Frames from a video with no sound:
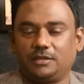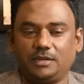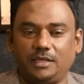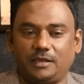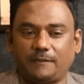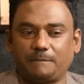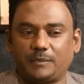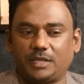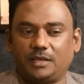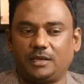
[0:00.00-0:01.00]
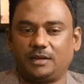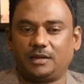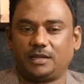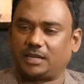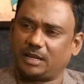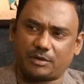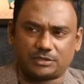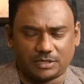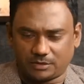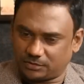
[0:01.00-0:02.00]
வந்து நீங்க நிறைய
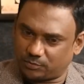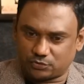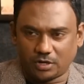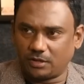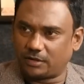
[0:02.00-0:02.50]
படம் சுழல்